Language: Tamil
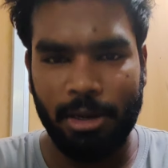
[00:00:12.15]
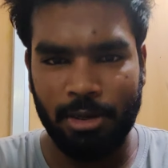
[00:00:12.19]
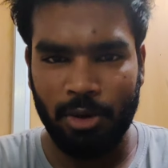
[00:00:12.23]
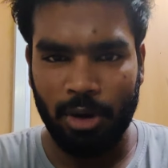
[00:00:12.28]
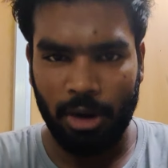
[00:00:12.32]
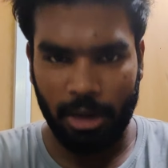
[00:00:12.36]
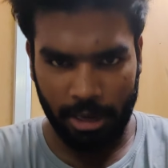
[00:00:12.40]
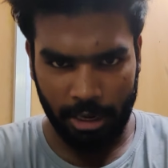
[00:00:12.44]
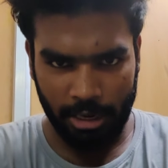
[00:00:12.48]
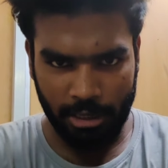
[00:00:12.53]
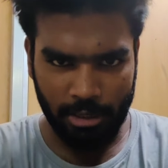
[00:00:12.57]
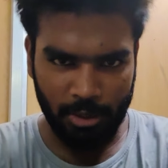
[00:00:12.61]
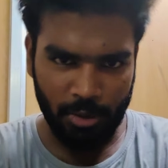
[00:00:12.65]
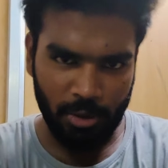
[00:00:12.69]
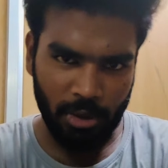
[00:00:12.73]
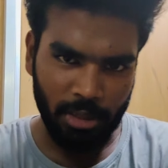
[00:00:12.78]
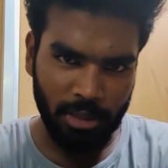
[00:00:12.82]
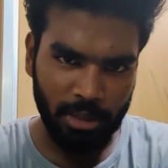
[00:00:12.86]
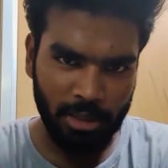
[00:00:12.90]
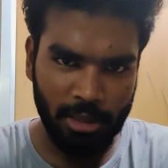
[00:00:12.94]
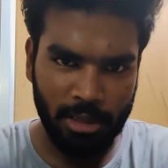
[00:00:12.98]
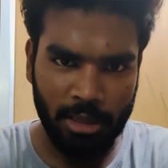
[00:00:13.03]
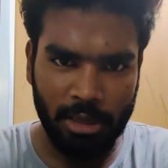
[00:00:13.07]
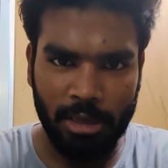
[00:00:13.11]
ஆக்சுவலாக நாங்கள்
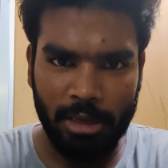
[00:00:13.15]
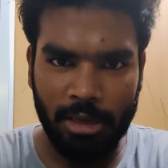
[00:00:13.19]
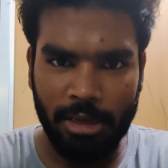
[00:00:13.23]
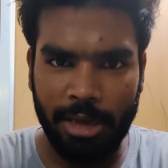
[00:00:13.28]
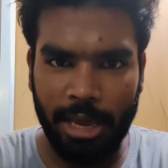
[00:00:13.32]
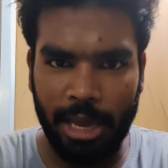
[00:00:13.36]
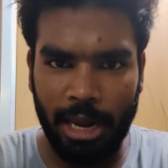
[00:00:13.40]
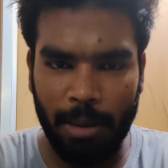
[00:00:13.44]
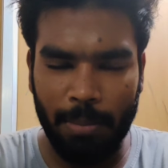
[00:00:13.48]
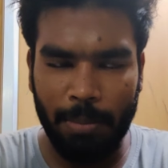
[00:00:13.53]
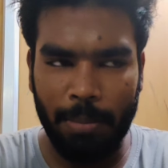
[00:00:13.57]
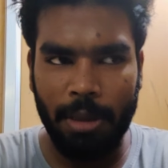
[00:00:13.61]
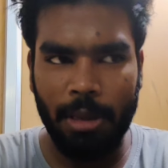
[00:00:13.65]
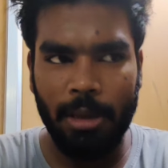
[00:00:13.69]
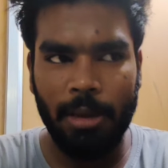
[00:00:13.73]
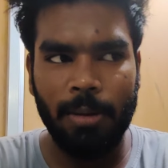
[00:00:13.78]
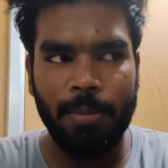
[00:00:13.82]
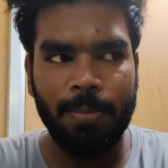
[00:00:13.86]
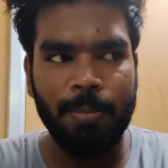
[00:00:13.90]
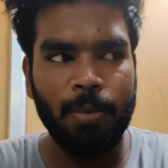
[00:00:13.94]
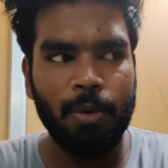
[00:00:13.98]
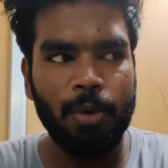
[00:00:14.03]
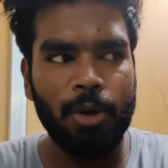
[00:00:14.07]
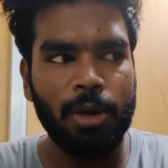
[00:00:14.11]
இன்ஸ்டியூட்லேருந்து கிளம்பி
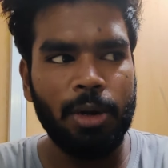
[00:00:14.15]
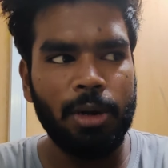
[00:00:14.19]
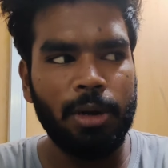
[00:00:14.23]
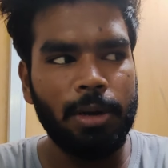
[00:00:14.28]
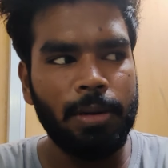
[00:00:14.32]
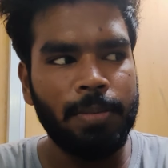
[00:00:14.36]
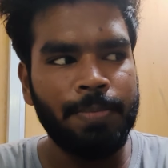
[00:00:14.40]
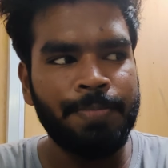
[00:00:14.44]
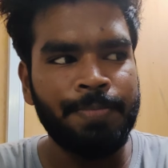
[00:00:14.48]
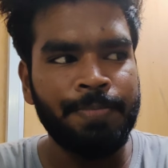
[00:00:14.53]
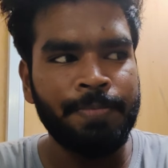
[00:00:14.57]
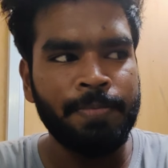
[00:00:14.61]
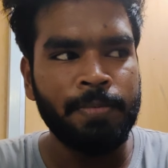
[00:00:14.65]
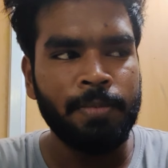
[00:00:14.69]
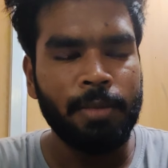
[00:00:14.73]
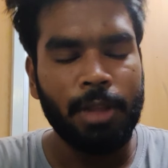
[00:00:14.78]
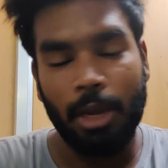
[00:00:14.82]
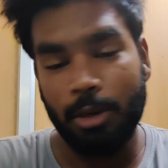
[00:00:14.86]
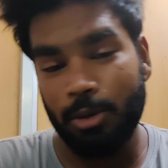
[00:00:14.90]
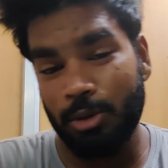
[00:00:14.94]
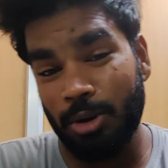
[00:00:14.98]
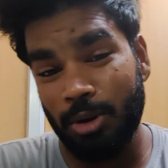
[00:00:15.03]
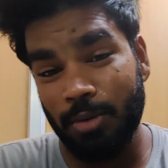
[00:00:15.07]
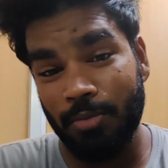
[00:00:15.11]
ஒரு
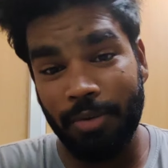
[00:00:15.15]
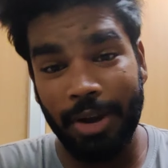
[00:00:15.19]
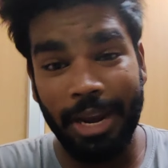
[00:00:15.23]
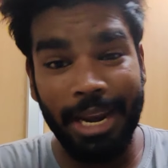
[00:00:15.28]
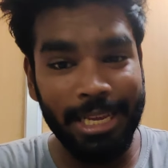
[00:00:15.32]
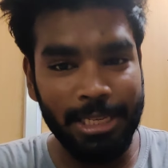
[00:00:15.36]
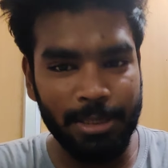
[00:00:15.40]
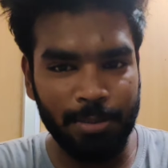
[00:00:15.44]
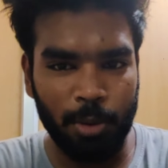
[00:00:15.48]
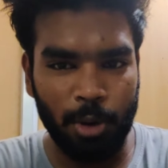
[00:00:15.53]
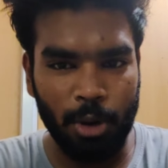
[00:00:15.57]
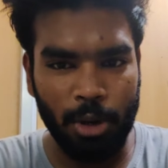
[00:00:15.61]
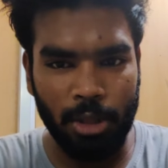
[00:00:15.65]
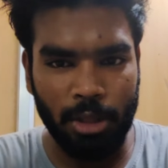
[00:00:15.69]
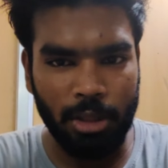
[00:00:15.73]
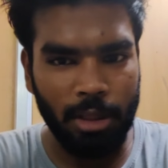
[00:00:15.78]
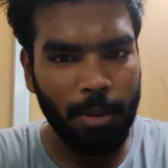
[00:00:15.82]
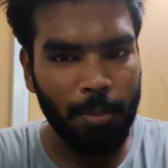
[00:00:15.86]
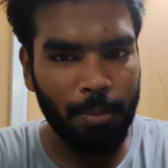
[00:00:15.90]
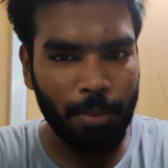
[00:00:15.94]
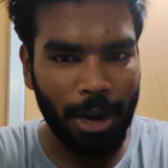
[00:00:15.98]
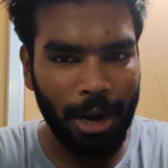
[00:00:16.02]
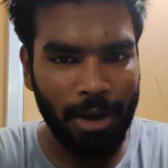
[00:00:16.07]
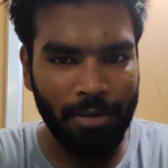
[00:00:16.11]
ஆக்சுவலாக ஃபீனிக்ஸ் போகிறதா
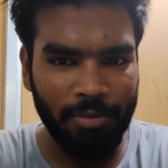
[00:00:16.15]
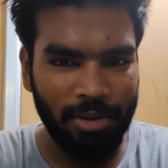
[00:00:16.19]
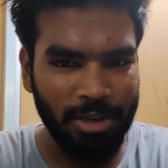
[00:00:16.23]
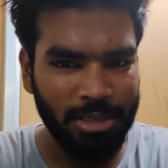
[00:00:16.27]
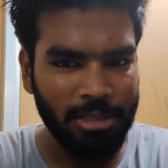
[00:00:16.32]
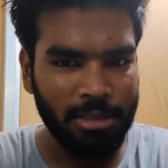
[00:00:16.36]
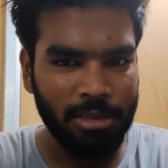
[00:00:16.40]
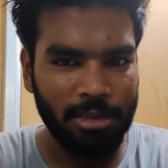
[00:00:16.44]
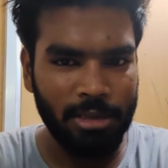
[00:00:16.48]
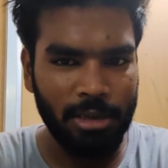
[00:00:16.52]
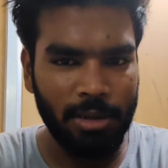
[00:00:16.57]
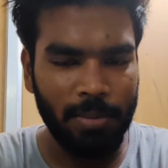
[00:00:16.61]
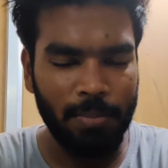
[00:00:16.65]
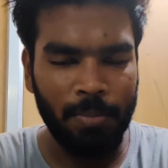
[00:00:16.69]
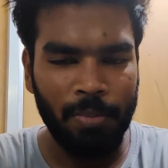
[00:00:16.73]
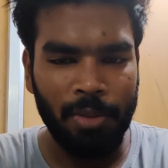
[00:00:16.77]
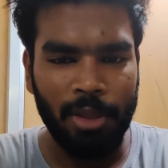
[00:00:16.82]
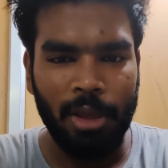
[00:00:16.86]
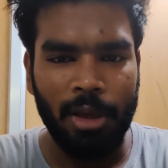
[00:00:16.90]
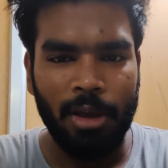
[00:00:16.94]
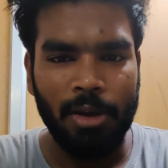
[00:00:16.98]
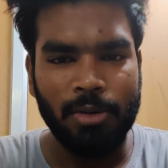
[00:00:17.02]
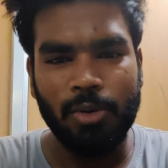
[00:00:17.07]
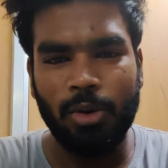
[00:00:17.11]
தான் பிளான் ஃபஸ்ட்டு
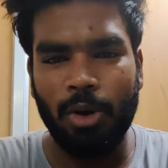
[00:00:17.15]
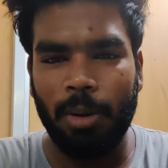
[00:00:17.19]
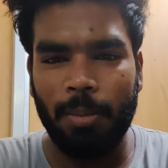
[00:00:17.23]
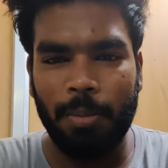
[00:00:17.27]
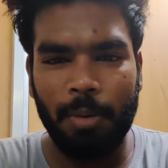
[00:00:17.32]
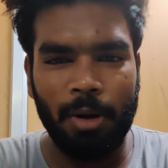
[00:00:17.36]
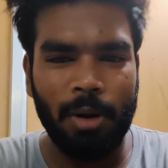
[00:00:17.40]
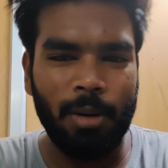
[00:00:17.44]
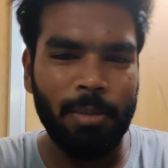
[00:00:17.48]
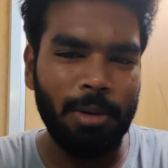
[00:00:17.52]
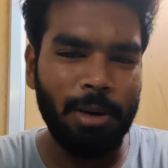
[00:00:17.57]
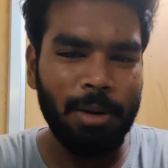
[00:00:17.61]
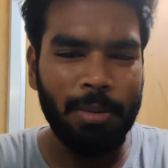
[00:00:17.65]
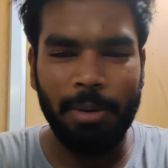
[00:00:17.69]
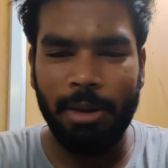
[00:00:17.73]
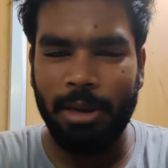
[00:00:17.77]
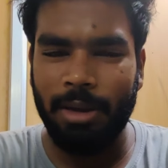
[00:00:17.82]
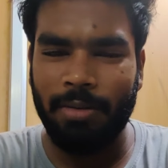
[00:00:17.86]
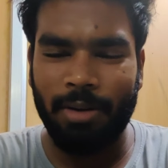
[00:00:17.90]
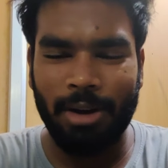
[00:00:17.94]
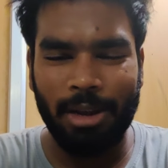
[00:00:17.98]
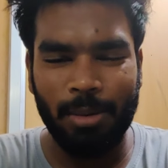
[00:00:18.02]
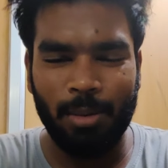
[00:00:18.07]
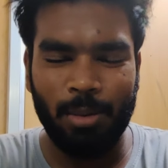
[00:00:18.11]
ஸோ அப்புறம் அப்படி இப்படி
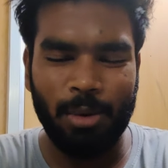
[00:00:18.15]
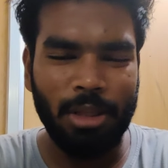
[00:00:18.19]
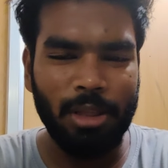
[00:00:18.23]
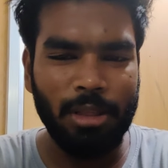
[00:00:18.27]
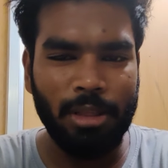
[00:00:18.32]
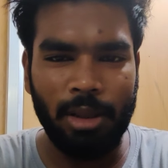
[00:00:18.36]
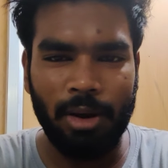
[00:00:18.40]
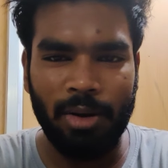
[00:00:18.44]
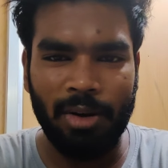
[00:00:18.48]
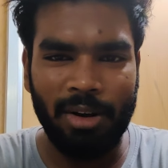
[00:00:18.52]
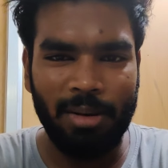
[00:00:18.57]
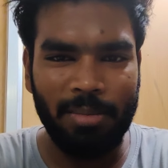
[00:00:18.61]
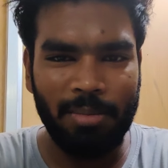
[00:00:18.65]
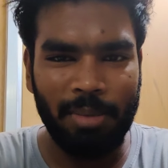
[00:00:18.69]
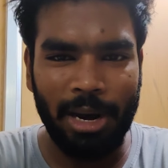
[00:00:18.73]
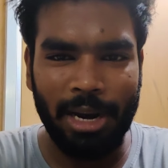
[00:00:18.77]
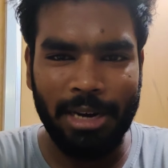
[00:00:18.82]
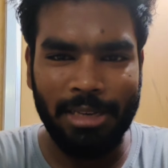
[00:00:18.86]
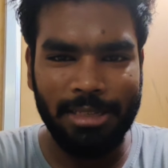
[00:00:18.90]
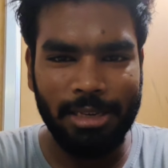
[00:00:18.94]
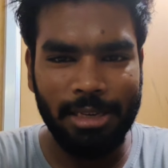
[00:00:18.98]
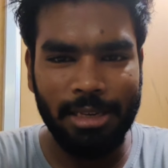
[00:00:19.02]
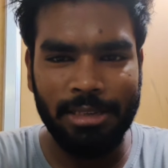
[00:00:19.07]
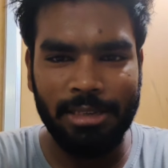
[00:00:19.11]
வழக்கம் போது திருவிழா
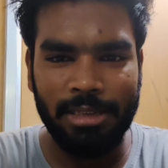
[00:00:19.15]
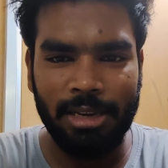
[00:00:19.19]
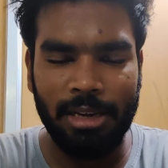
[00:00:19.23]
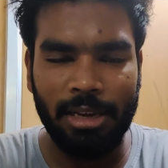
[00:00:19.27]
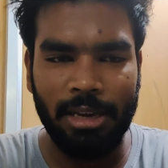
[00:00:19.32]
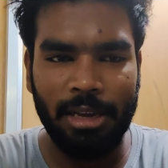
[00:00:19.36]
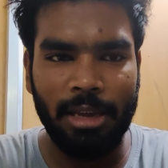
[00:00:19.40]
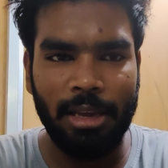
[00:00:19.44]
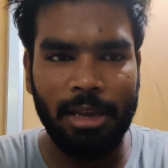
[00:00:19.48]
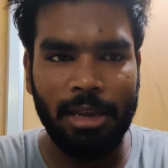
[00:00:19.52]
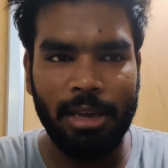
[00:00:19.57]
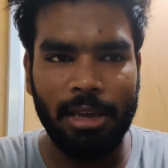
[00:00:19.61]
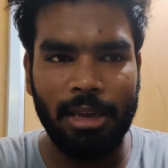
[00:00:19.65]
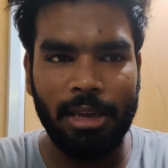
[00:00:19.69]
பிளான் சேஞ்ச் ஆகி